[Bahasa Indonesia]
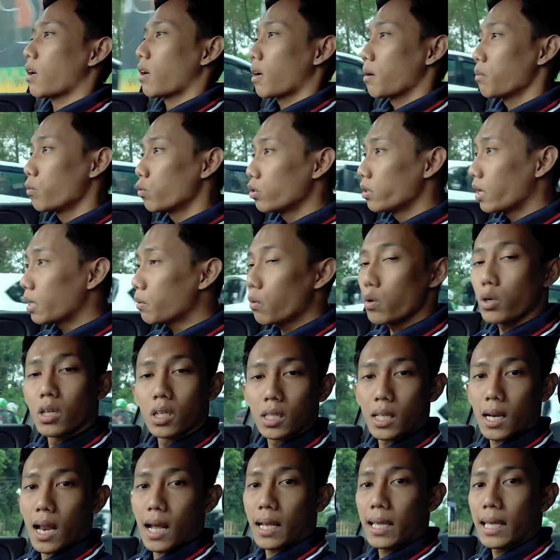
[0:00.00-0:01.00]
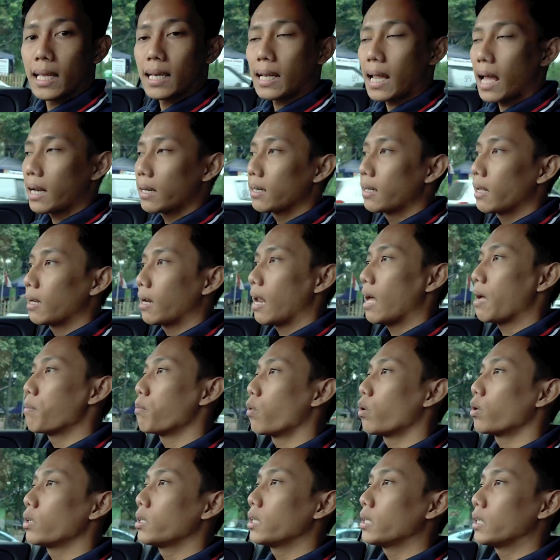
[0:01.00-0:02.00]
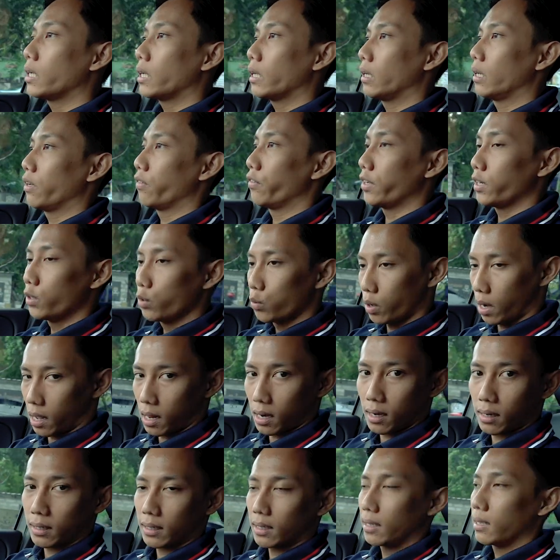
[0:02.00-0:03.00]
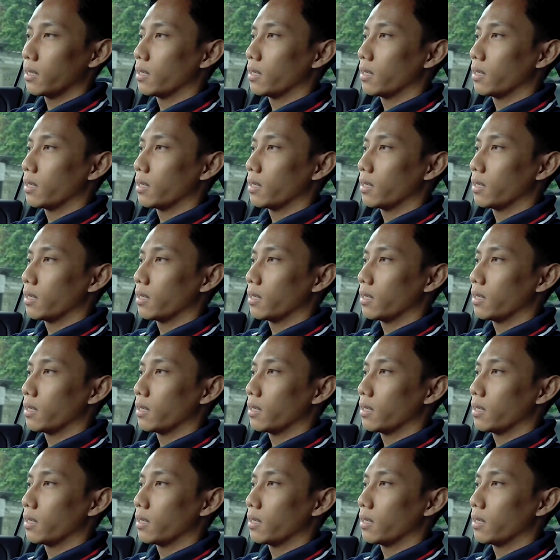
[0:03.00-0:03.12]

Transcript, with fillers: Kemudian mode terakhir adalah mode individual.